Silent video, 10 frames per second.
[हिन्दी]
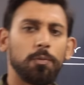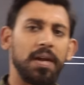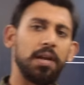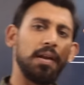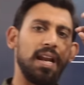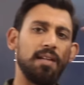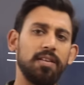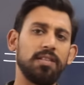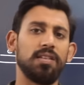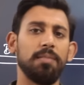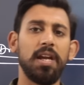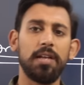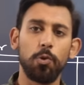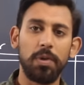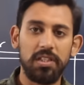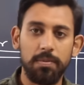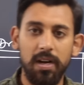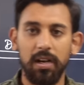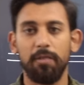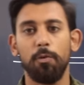मैंने इलेवेंथ से भी जो बच्चे पढ़
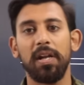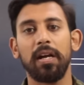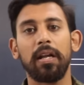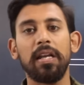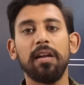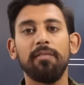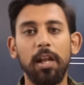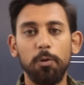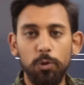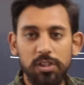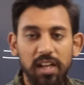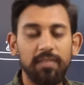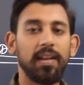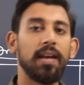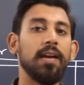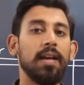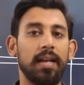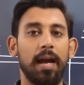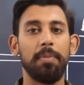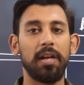रहे हैं वो मेरा क्लियर वाला रूल जानते हैं
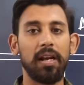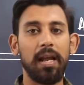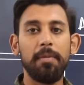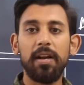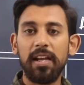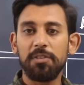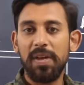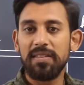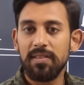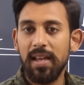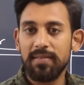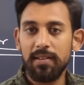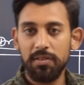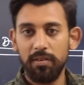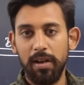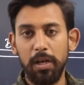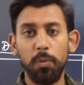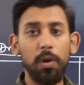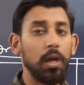कैपिटल लाइबिलिटी एक्सपेंसेस एसेट्स रेवेन्यू